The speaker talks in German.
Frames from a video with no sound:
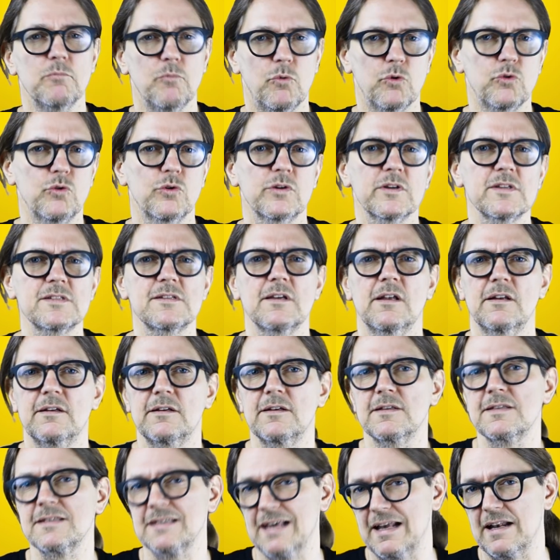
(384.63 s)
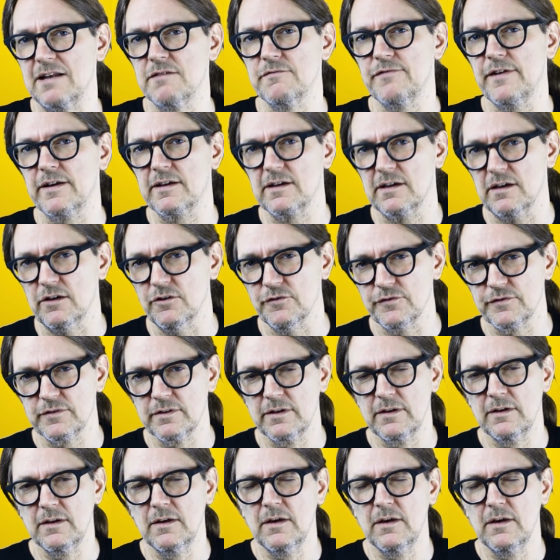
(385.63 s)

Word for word: monokristalline Zellen verkauft.